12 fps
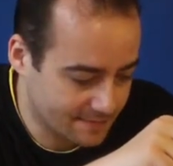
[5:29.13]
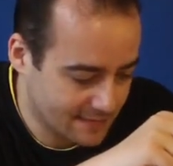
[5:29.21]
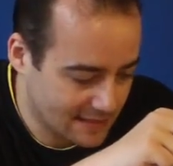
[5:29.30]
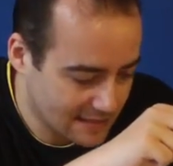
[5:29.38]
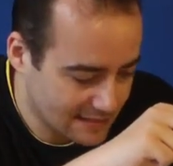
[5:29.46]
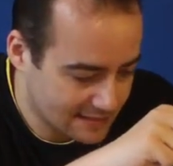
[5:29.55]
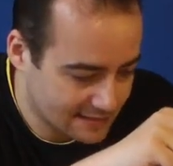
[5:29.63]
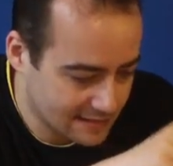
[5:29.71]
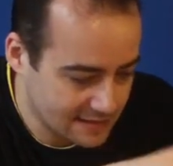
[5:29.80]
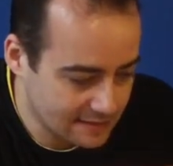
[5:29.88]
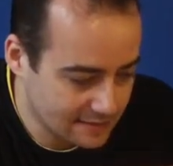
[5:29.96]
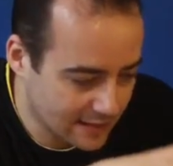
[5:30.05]
die das
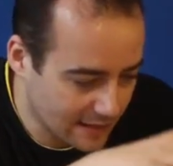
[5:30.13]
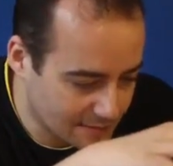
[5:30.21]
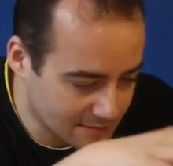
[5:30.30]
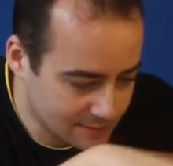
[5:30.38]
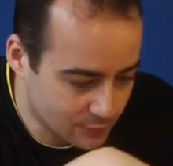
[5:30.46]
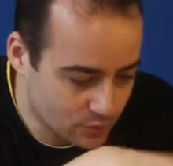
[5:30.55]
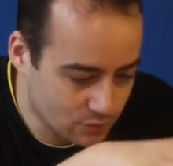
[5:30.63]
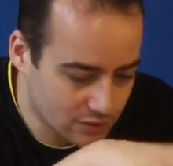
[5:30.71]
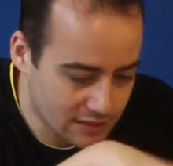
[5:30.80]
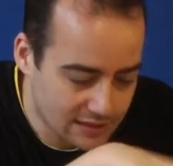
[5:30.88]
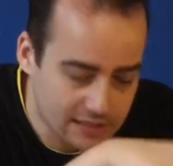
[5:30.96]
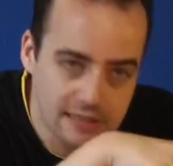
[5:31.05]
Ding am zweiten
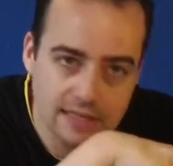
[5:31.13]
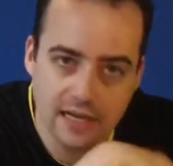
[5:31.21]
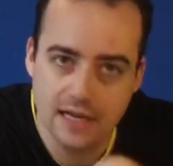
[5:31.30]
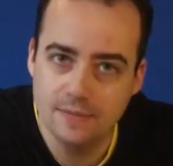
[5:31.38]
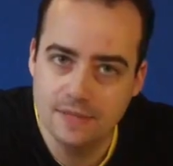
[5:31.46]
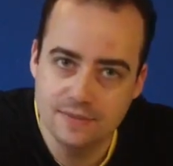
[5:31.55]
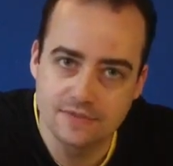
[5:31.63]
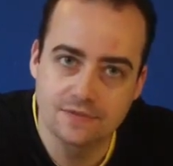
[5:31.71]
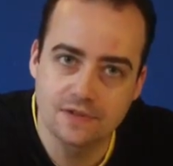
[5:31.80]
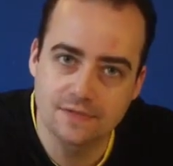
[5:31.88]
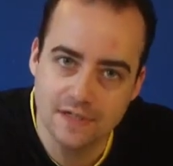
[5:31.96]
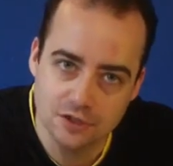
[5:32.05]
oder dritten Tag am liebsten
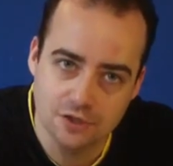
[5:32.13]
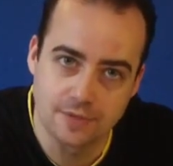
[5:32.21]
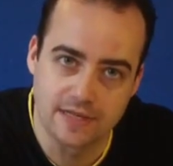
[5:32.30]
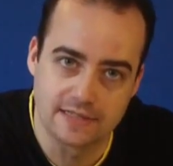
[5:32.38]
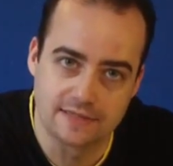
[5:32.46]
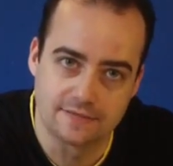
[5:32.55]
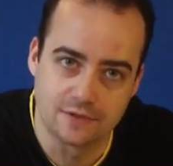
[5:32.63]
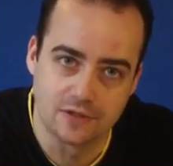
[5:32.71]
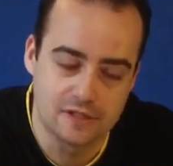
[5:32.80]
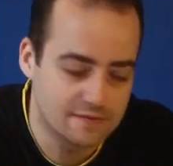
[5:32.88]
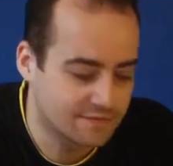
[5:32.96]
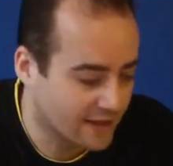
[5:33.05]
vor der Wand schmeißen wollen,